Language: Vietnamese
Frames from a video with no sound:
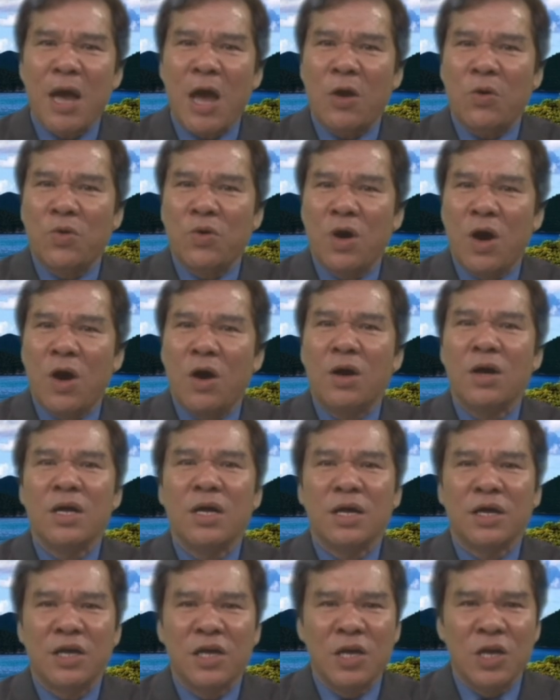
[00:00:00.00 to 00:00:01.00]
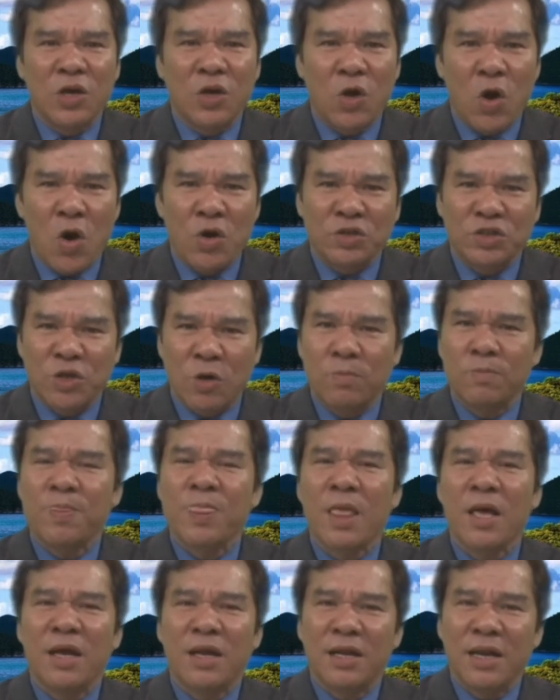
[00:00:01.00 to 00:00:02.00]
của họ khi còn sống
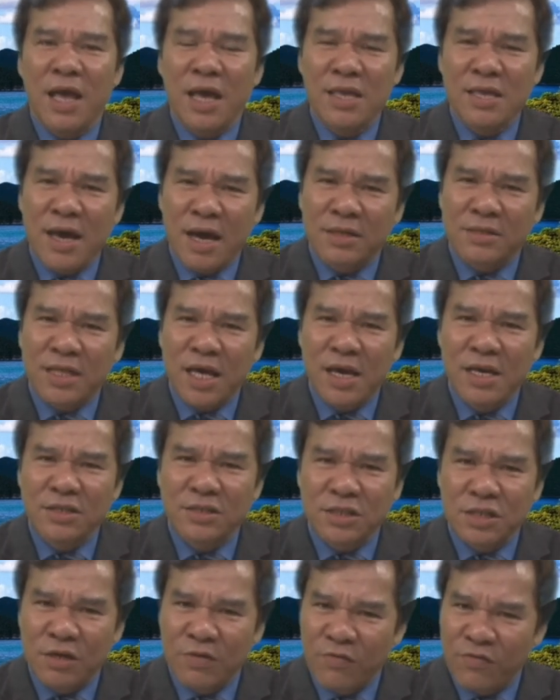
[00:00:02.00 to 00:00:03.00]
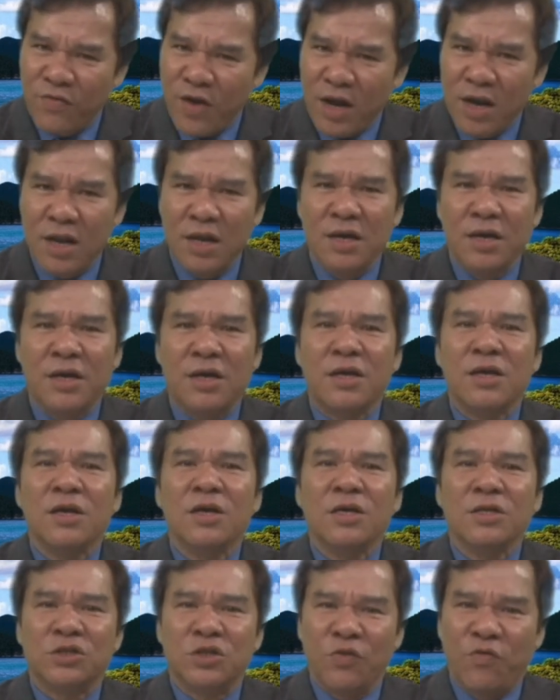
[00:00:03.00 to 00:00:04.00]
để nhận thấy sự vâng lời,
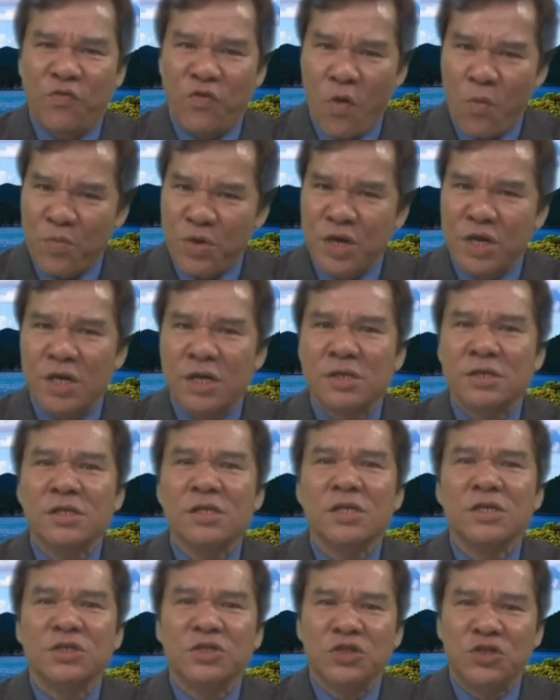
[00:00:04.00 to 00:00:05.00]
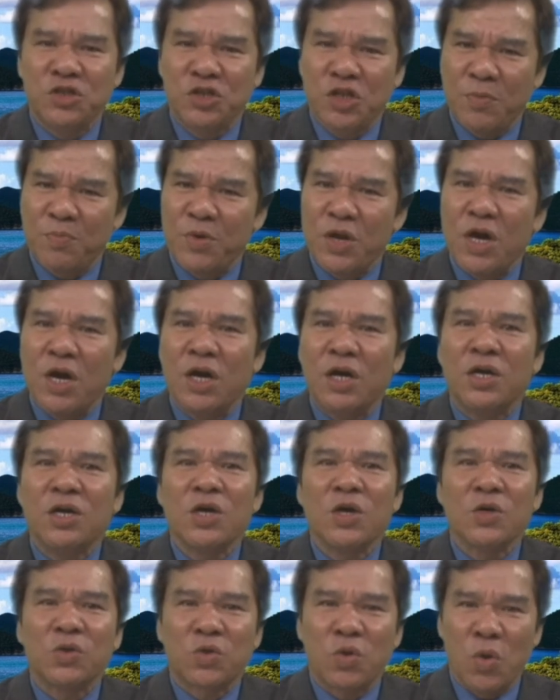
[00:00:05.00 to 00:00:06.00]
sự phụng dưỡng, giúp đỡ,
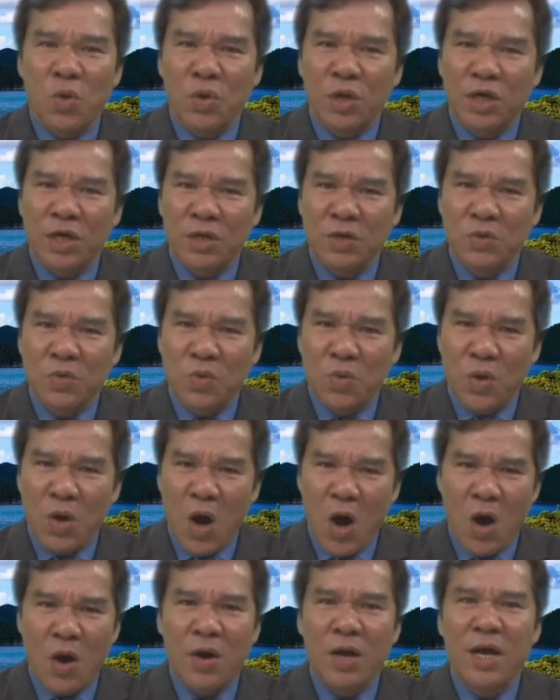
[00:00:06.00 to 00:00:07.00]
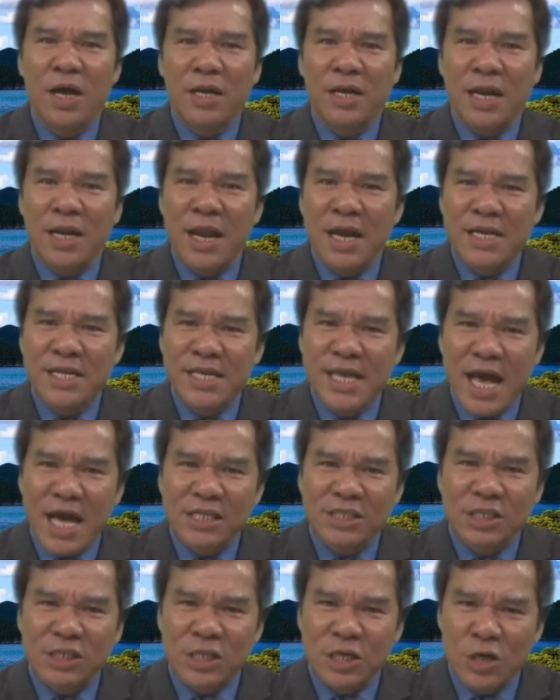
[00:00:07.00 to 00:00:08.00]
tôn kính của họ để đánh giá
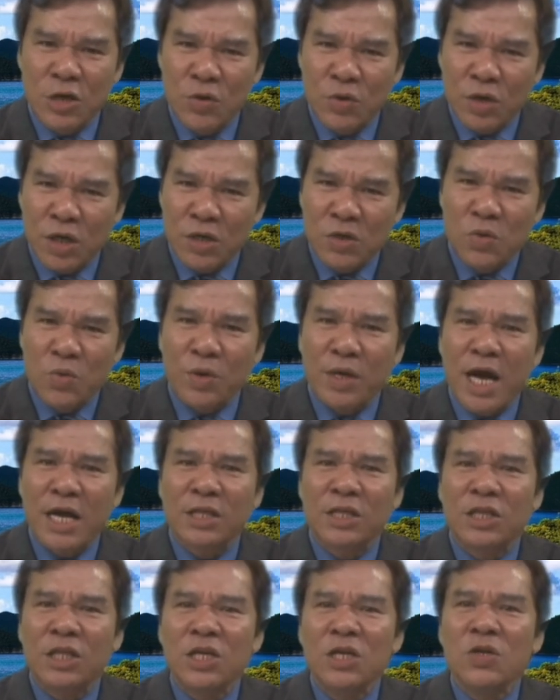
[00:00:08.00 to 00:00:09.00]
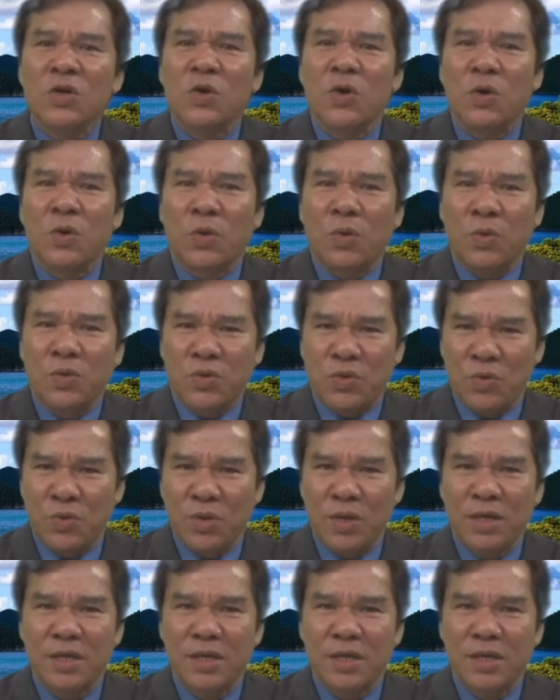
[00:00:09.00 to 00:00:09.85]
sự hiếu kính của các tín đồ của Chúa.